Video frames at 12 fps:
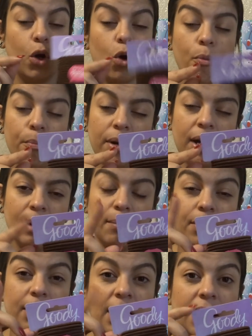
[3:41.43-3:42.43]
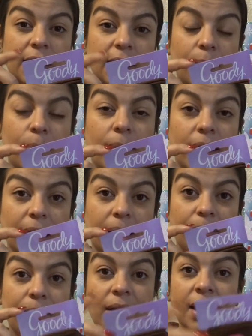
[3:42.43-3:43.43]
cómprenla porque esta es marca
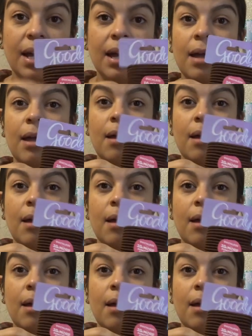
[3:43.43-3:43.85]
buena